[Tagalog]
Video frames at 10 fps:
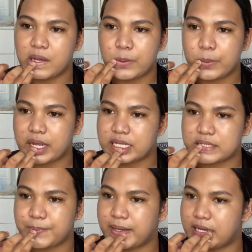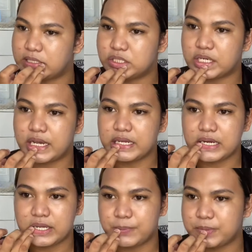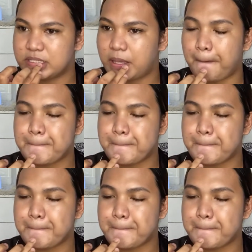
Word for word: para sa mga dry na lips.